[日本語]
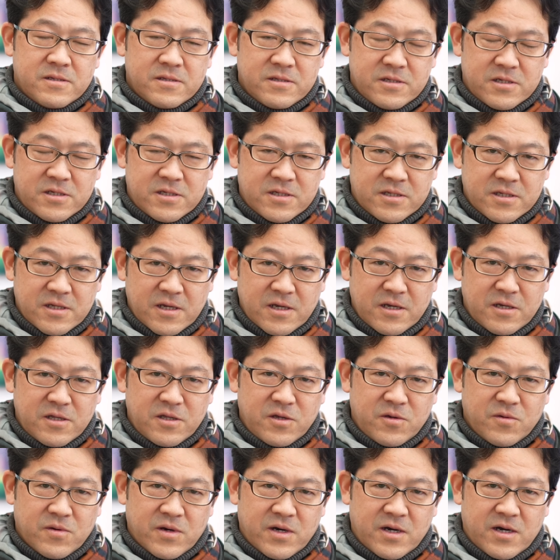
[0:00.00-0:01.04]
実際
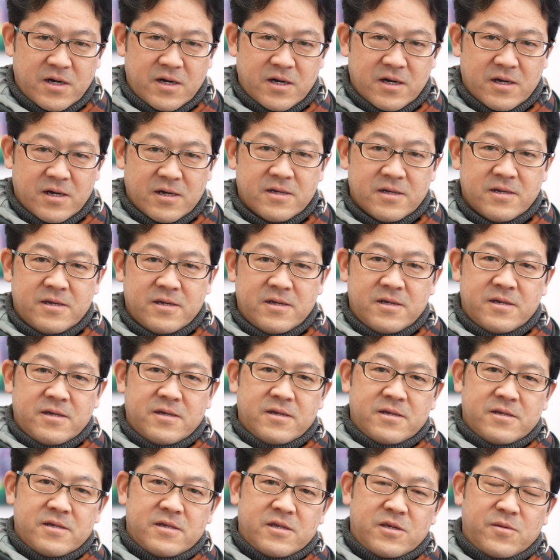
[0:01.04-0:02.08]
には
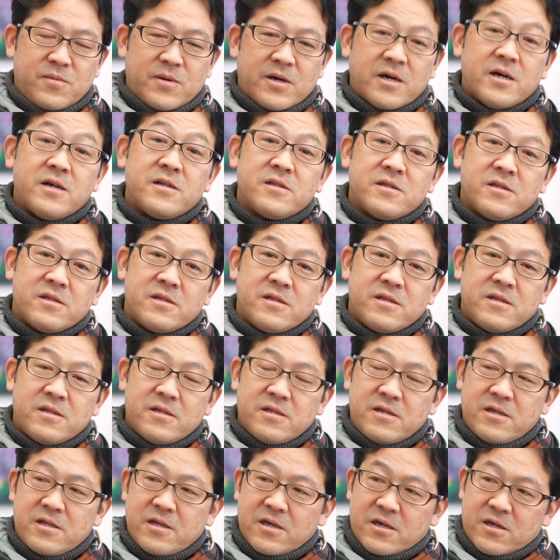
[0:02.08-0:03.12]
今
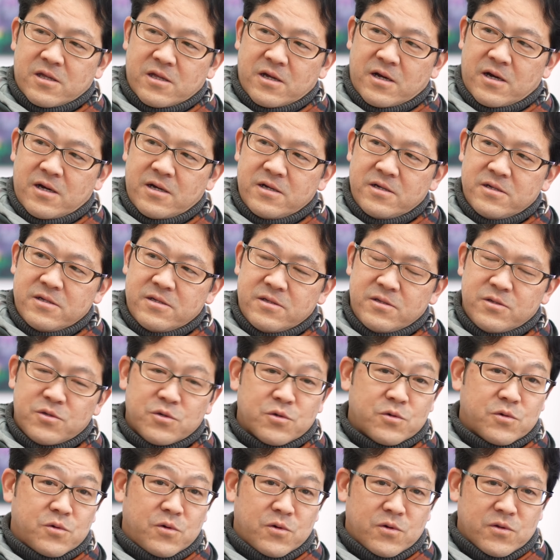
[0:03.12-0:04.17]
出てきた
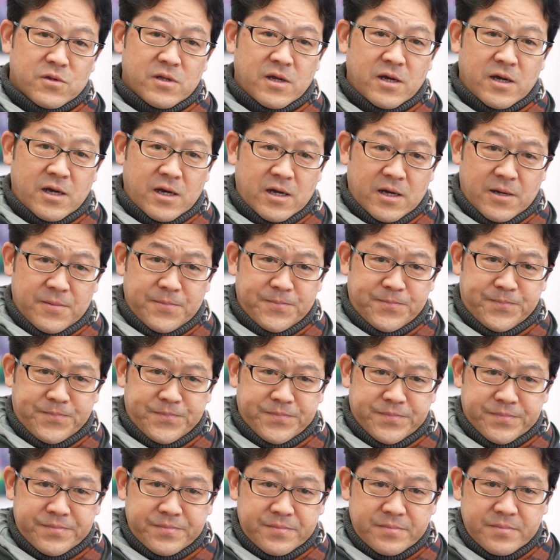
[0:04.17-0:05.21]
10個の中
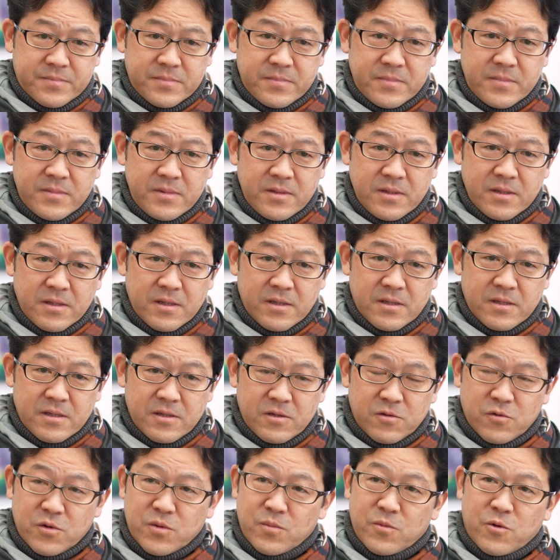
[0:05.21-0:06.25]

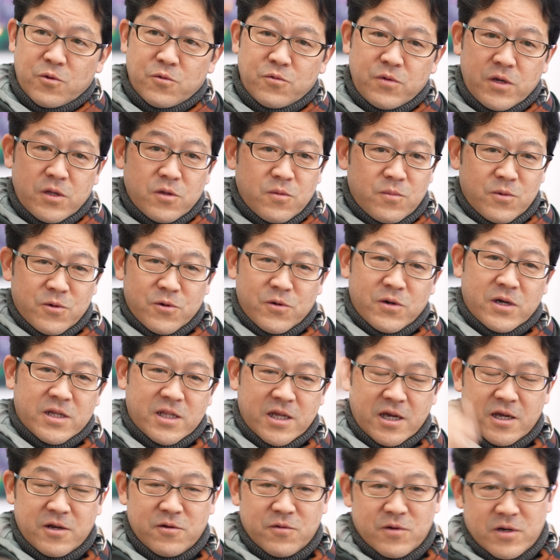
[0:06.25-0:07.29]
よりも上のものが
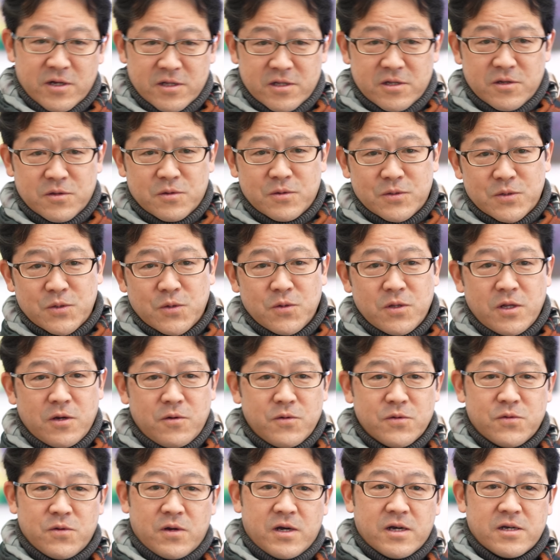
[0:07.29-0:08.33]
ないのかっていうとそんな
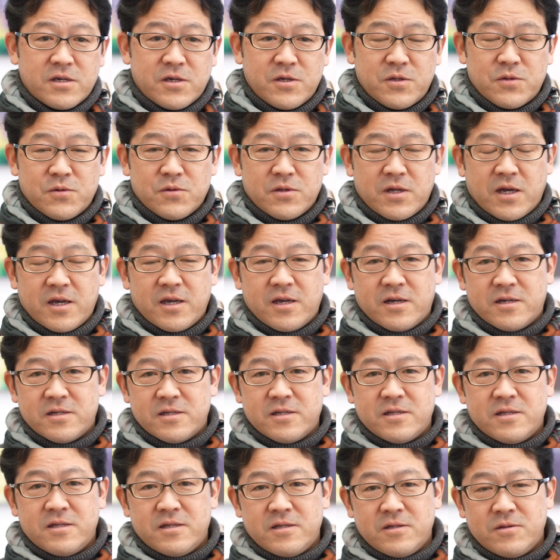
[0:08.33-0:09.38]
ことはきっとない
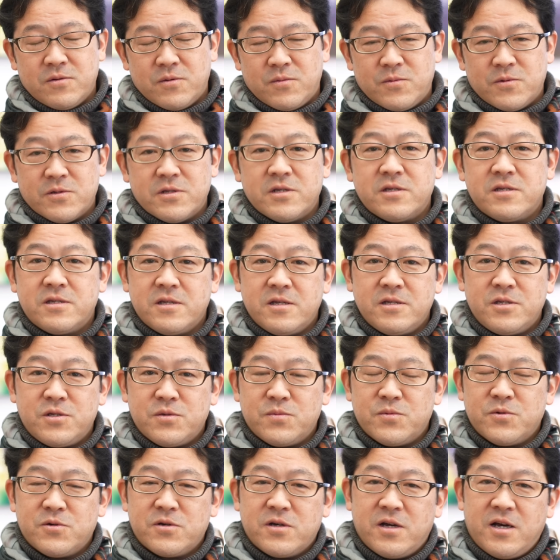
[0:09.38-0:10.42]
と思うんですね。自
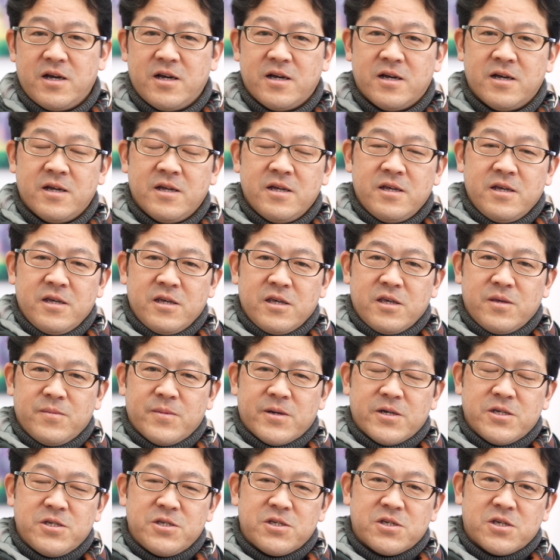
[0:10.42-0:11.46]
分が
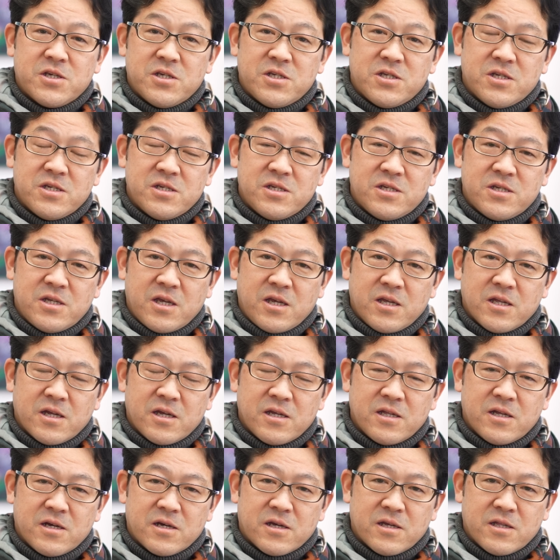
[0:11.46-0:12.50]
今意識していな
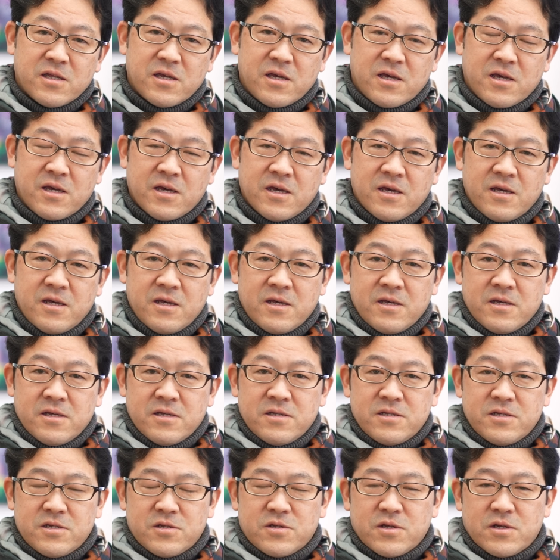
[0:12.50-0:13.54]
いだけで
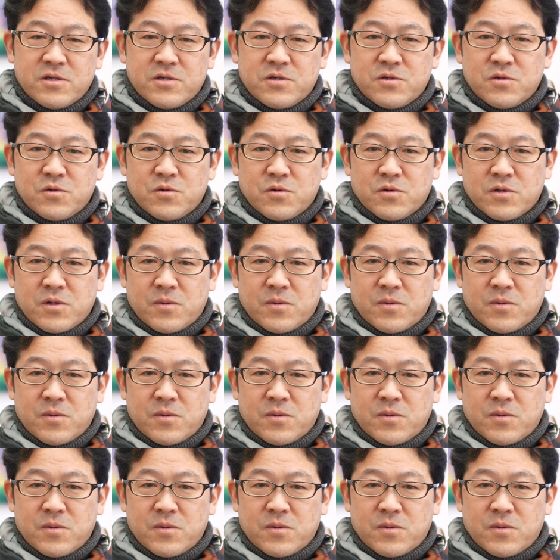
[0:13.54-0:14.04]
実は重要